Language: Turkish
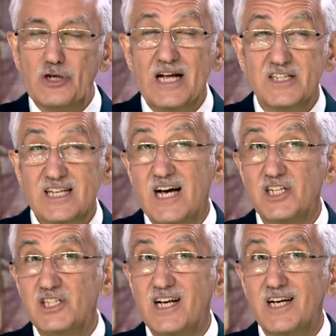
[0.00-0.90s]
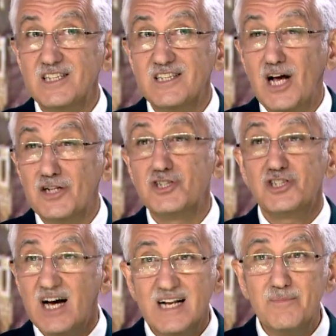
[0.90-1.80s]
Yani sadece atış
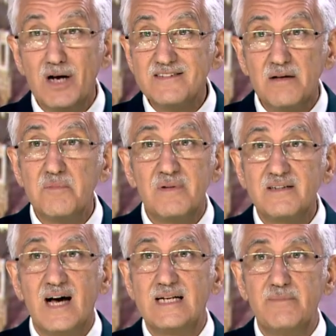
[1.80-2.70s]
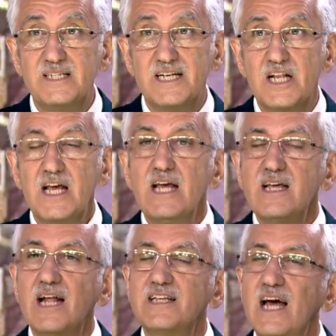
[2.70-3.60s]
talimi, ata talimi değil.
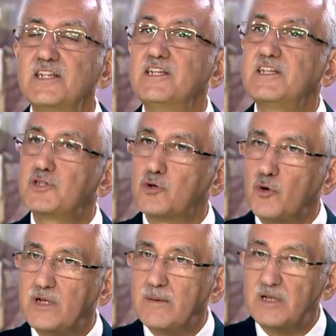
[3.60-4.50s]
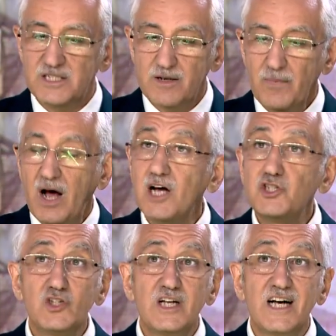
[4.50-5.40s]
Yani kendini nasıl koruyabilir?
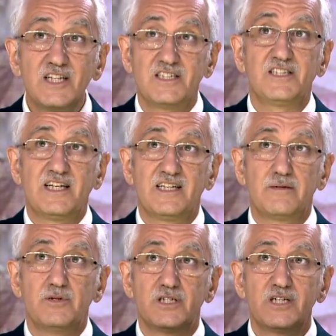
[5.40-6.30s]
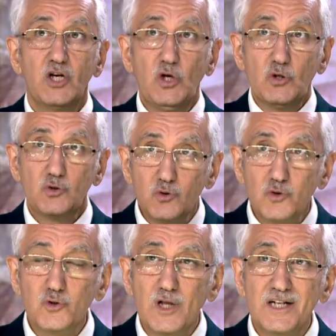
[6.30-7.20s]
Açlığa nasıl dayanabilir?
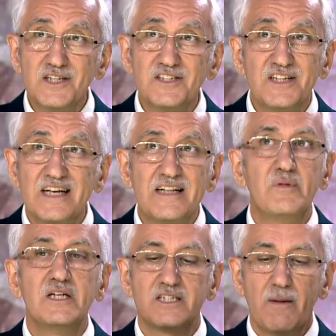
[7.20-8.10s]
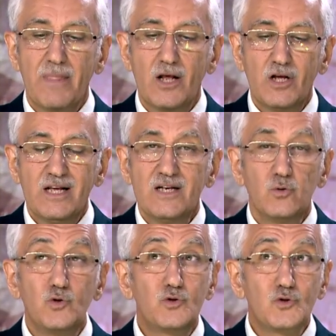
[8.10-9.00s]
Susuzluğa nasıl dayanabilir?
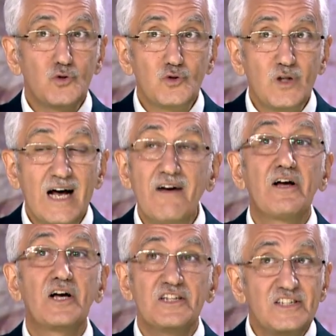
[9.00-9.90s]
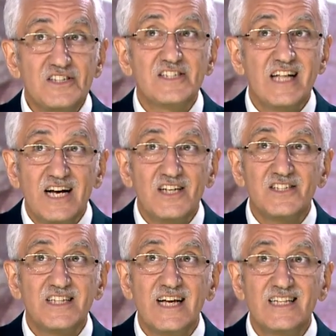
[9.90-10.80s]
uykusuzluğa ve kadınsızlığa
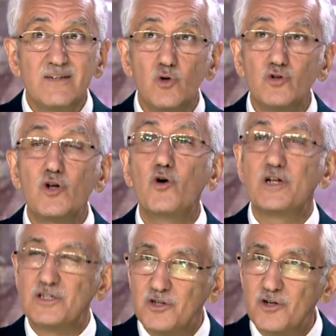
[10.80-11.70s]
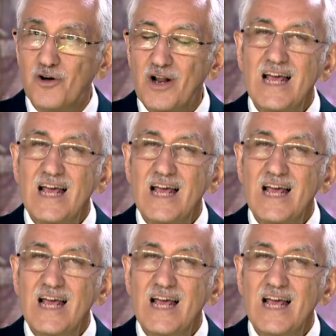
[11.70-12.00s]
nasıl dayanır bunlara öğretiliyor.